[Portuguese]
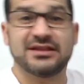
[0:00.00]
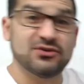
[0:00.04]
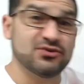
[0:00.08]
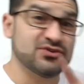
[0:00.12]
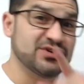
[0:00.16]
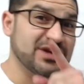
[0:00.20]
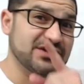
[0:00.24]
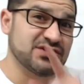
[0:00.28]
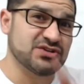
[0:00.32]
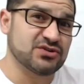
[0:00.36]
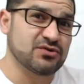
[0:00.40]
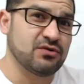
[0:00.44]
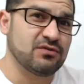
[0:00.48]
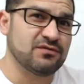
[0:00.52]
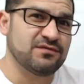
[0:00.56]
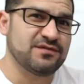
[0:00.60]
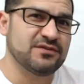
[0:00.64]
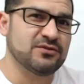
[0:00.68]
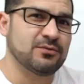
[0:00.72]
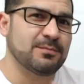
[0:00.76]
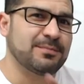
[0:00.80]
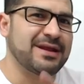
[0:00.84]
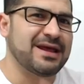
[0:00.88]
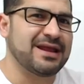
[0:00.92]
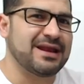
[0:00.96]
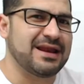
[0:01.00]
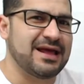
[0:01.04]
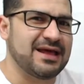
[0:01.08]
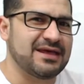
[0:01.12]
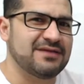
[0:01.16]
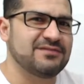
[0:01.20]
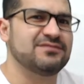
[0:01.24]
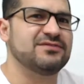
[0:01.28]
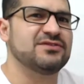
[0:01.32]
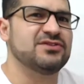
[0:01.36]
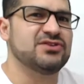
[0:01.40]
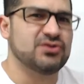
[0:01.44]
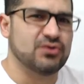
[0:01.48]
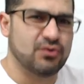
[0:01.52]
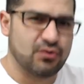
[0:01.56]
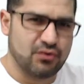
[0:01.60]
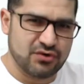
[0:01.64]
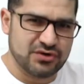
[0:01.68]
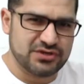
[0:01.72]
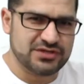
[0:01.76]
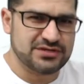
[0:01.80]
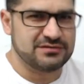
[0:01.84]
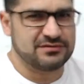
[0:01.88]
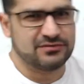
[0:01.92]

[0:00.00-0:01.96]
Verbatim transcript: Eu já te convido para a live de hoje,